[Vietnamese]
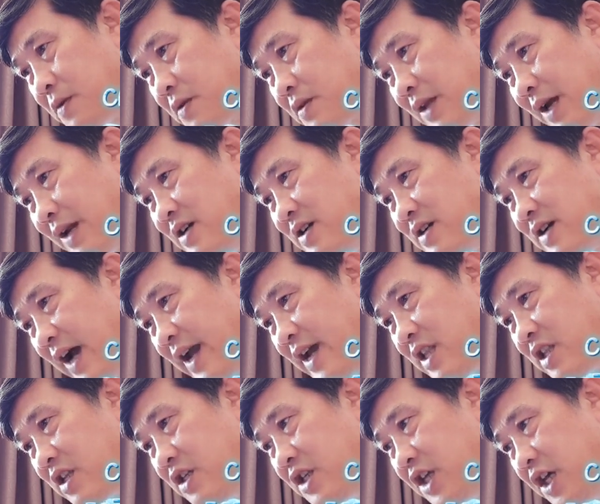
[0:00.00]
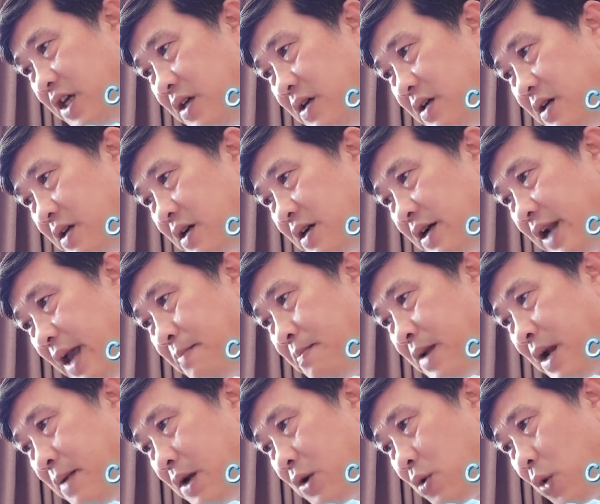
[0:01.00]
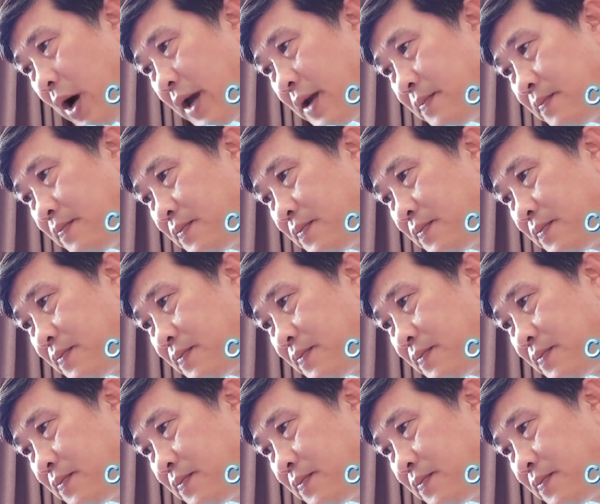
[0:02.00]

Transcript: đánh gãy tứ chi ném ra bên ngoài